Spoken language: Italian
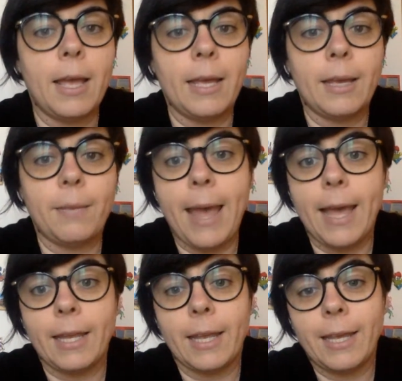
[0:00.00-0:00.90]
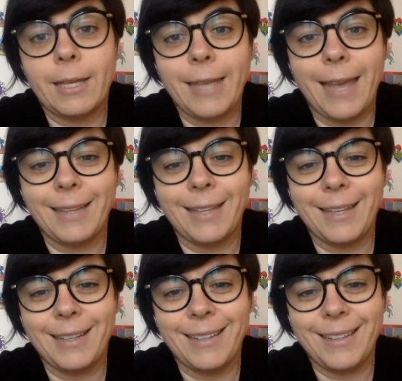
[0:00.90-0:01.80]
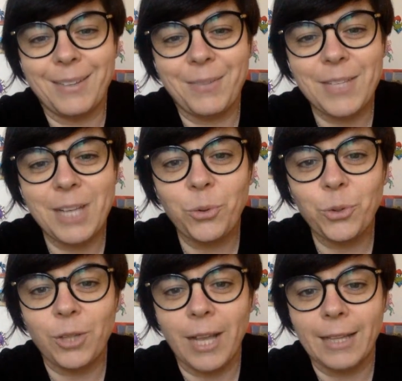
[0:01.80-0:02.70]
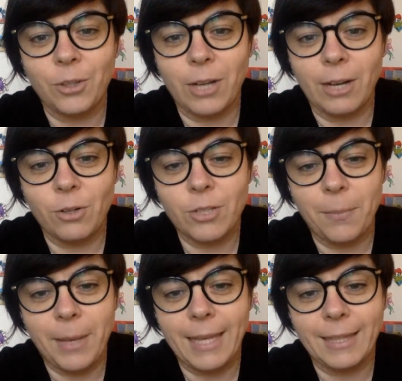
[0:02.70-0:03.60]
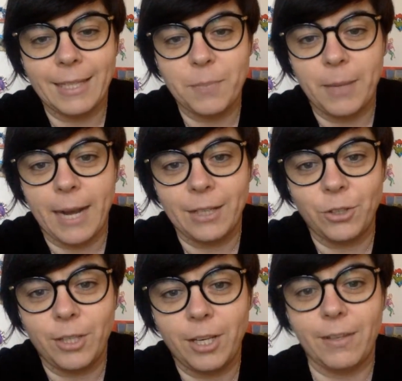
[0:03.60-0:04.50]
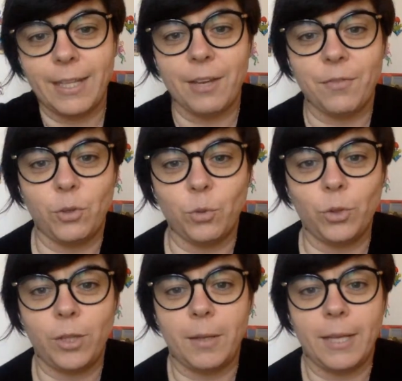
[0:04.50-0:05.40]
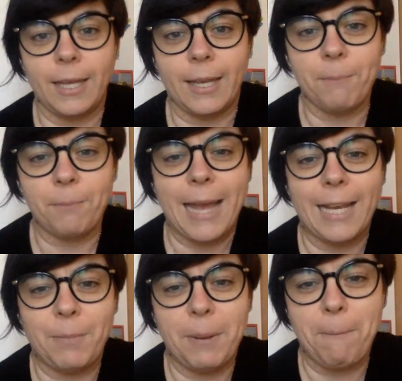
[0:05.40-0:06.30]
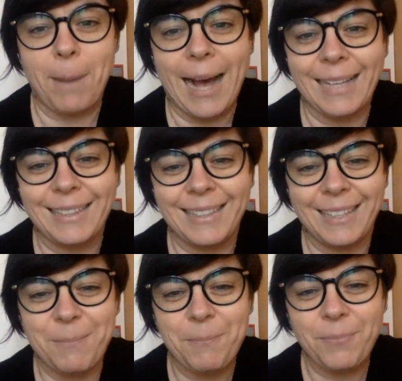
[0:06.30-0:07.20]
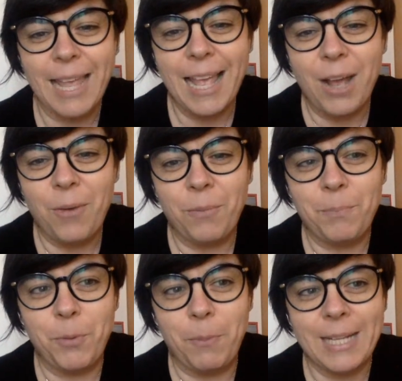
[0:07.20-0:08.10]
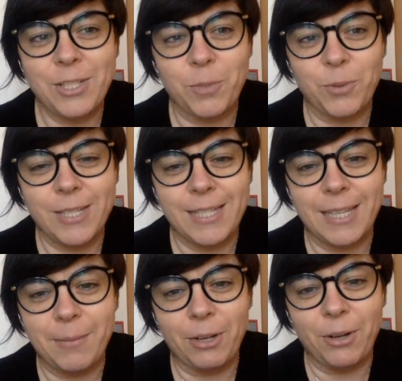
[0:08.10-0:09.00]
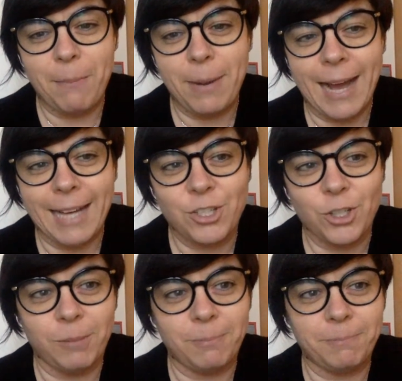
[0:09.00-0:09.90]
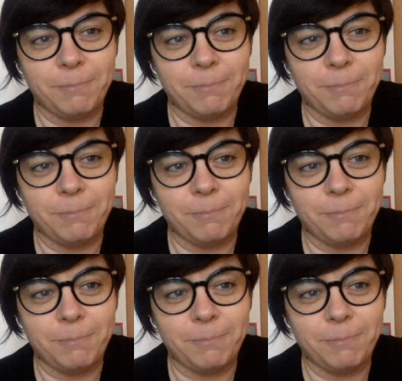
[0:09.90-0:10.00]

Eh, bene, e niente, eh, vi saluto tanto calorosamente, sperando di rivedervi tutti belli pimpanti più presto possibile. Un abbraccio.